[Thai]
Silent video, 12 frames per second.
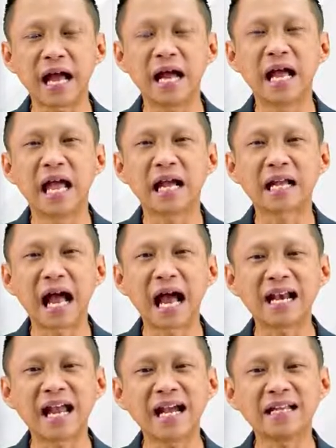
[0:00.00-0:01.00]
เนี่ยกา
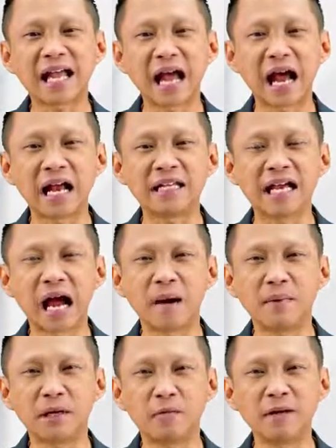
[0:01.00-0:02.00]
รให้ทานอย่าง
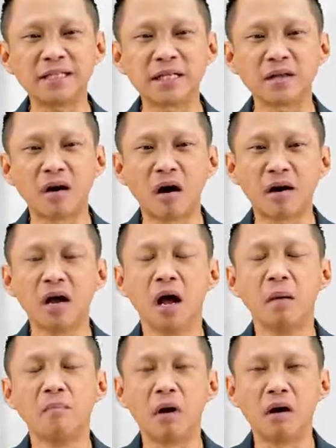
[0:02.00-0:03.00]
พระเวสสันดร
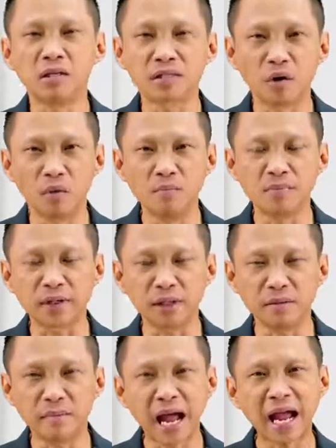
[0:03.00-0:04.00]
เหมาะสมห
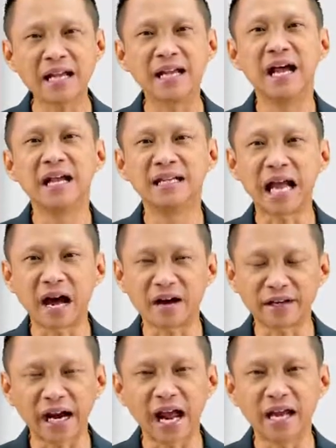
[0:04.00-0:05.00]
รือไม่อย่าง
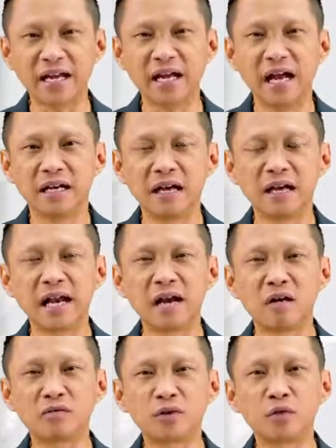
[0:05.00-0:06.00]
ไร นักเรียน
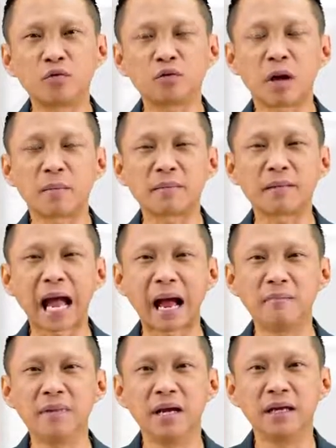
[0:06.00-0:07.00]
ลองช่วยครูตอบคำ
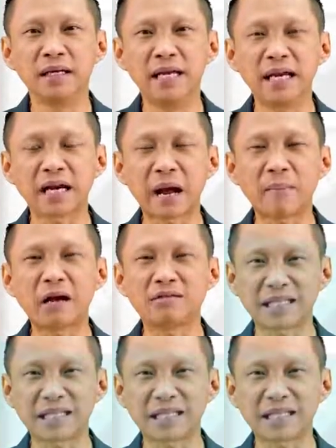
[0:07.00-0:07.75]
ถามนี้นะครับ เอา